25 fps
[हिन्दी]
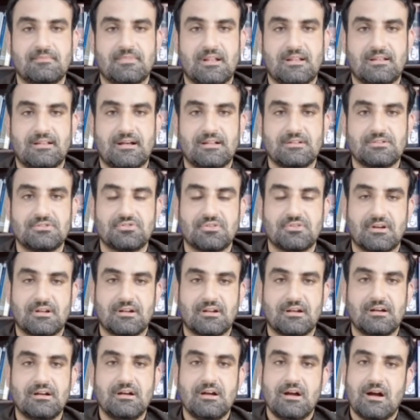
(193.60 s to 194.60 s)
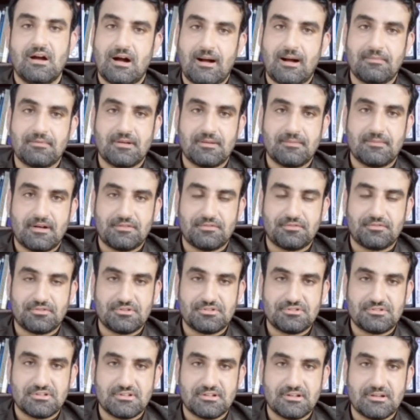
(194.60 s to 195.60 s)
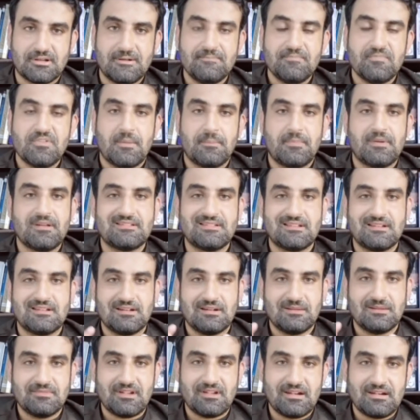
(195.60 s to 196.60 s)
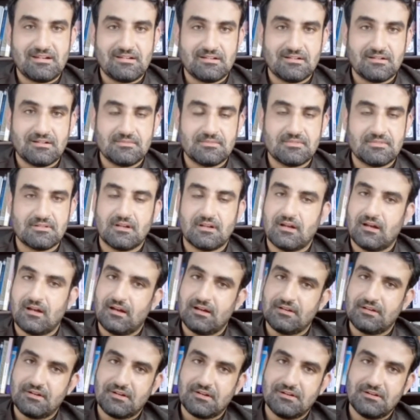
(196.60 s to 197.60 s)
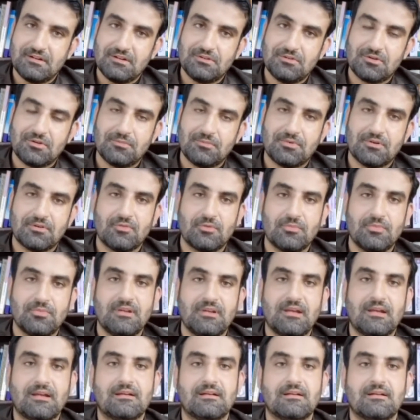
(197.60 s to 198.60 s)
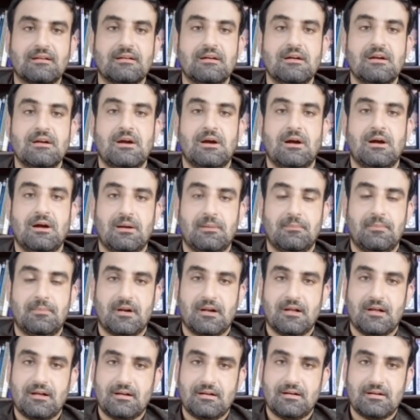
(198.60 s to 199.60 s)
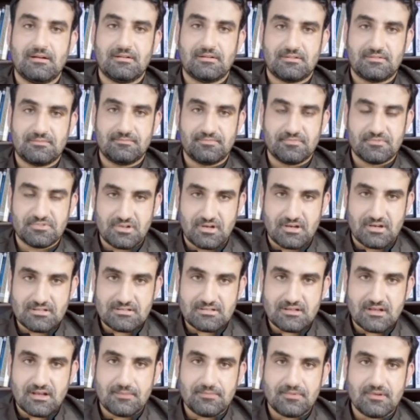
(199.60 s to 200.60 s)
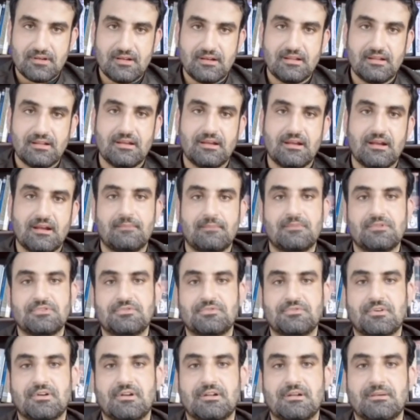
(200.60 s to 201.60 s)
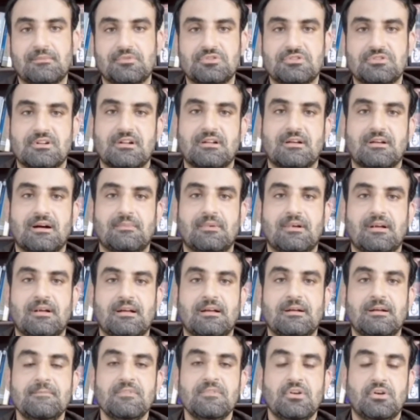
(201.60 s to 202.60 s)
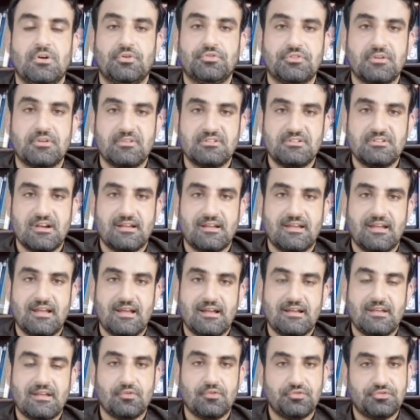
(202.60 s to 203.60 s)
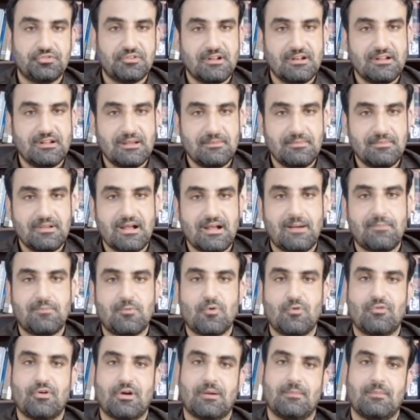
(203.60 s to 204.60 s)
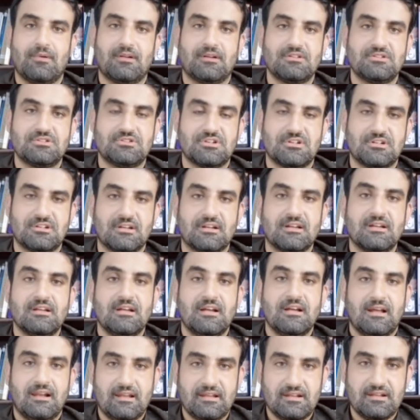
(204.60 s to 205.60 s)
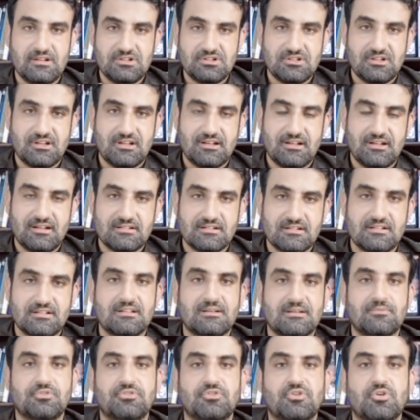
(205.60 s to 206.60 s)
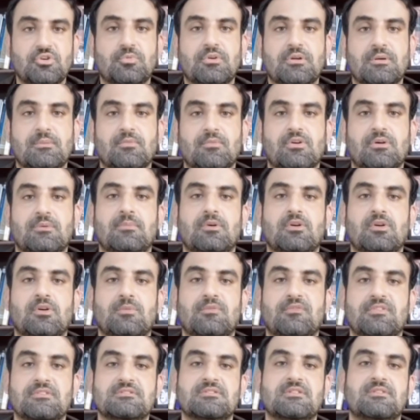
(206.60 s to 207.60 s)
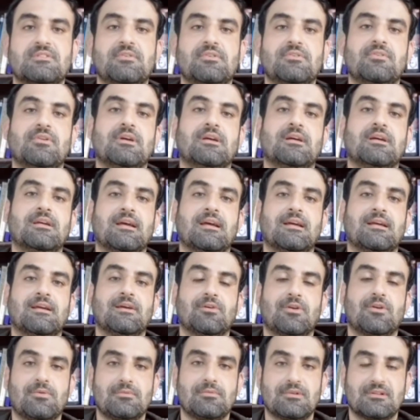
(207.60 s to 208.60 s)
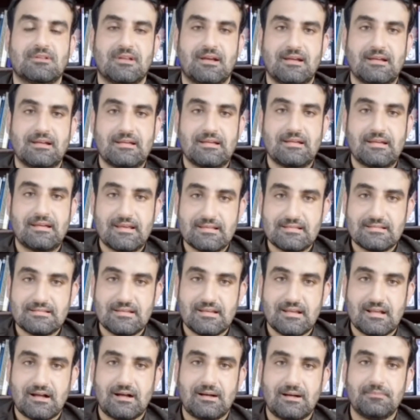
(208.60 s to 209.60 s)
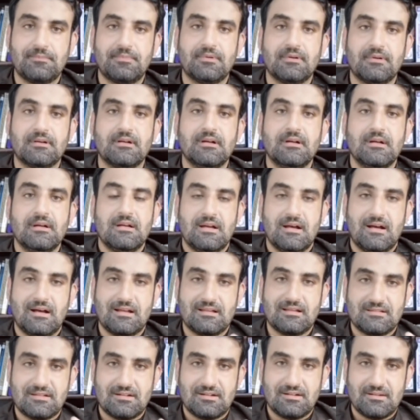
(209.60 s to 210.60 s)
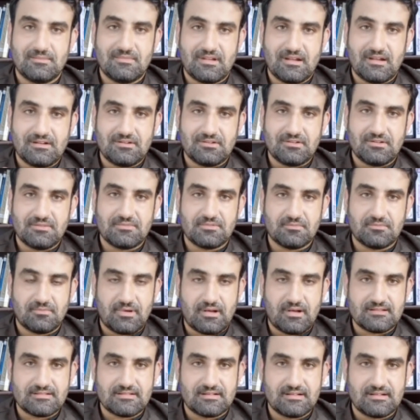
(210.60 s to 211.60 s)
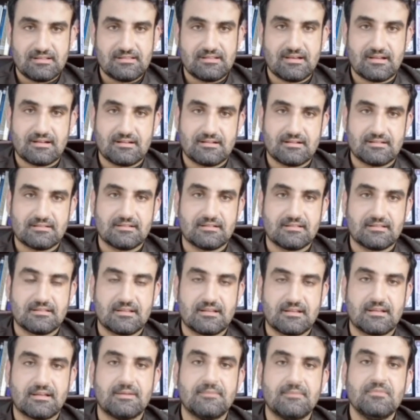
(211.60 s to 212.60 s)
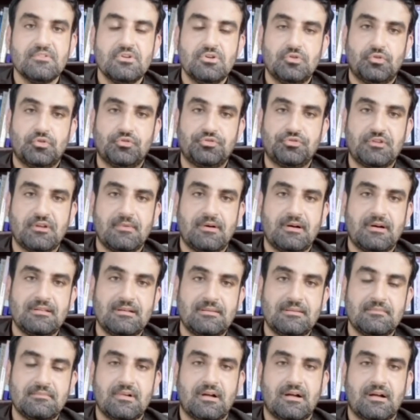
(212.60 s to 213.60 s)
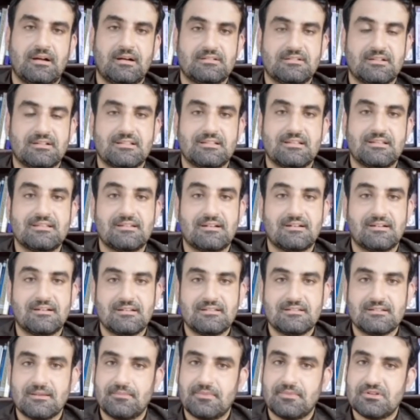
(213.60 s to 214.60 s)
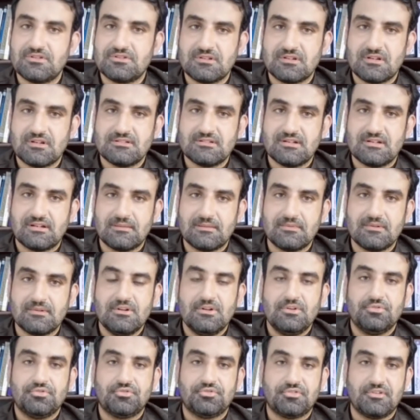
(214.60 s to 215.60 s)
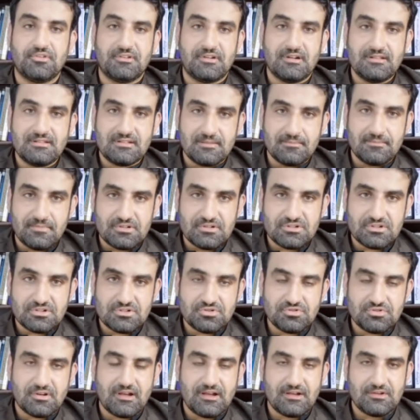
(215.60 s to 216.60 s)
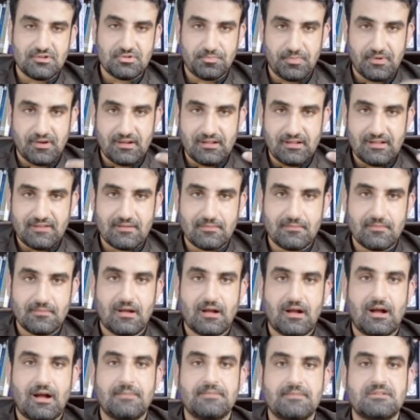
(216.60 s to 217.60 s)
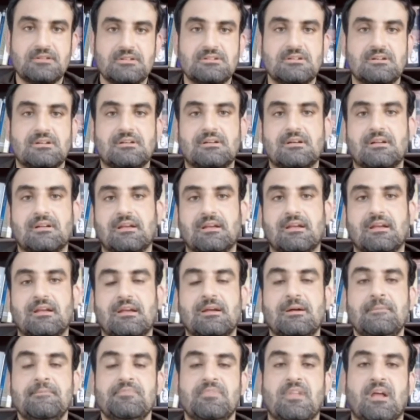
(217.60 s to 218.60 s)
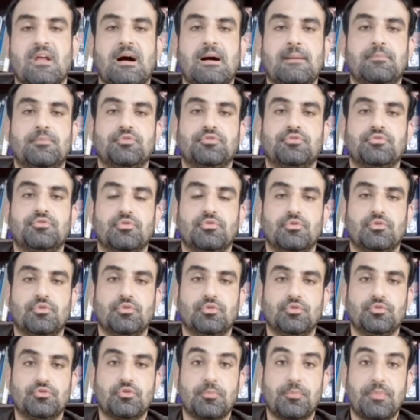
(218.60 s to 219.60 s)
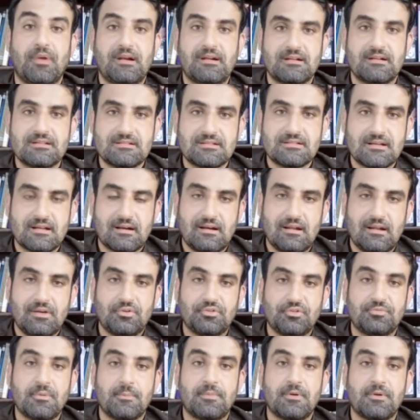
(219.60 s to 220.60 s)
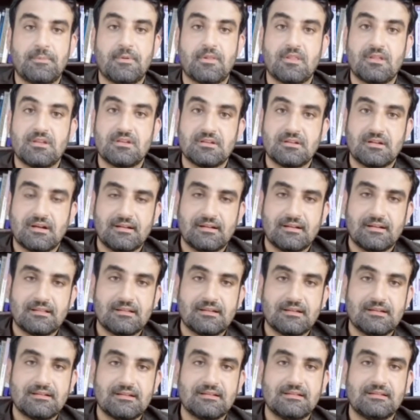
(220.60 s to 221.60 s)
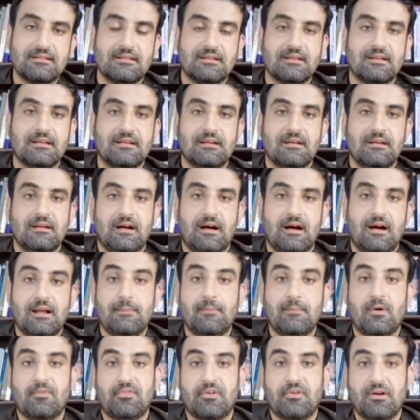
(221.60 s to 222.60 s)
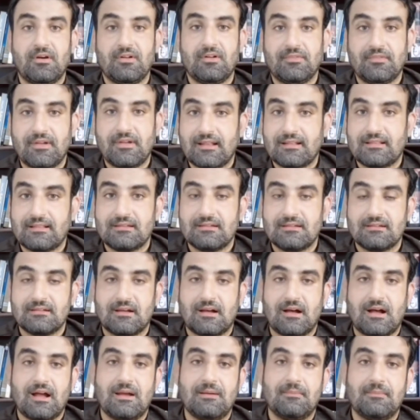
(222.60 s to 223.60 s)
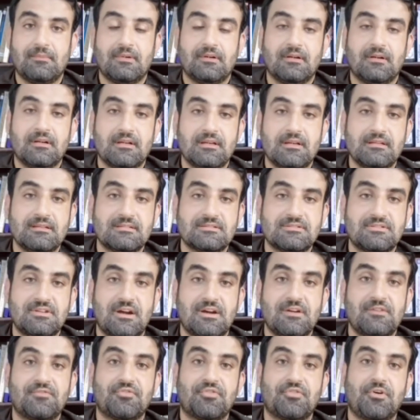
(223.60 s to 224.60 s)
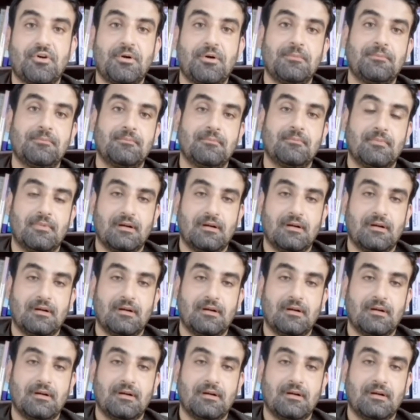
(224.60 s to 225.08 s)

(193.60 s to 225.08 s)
तादाद जो है ना आपके पास होनी चाहिए कि सिनानम एंटेनम्स यकीनी तौर पर वो भी एक बड़ा टास्क है आपके लिए आप बच्चों के लिए मुश्किल काम है उसकी वजह क्या है कि उसके लिए भी आपको वैकबलरी चाहिए लेकिन इन जल्द हम उसके ऊपर एक मुकम्मल और मुफसल वीडियो लेके आएंगे और आपको बताएंगे कैसे आप सिनानम एंटेनम्स बसानी तैयार कर सकते हैं उसके बाद हम चलते हैं सेंटेंस कम्प्लीशन की जानब तो सेंटेंस कम्प्लीशन जो है जो पी हम आपसे शेयर करेंगे आप उसको उसको प्रैक्टिस कर लें उसमें प्रीपोजिशन आ जाते हैं जैसे आई एम अफ्रेड ऑफ डेथ आई एम ही इज़ डाइड फ्राम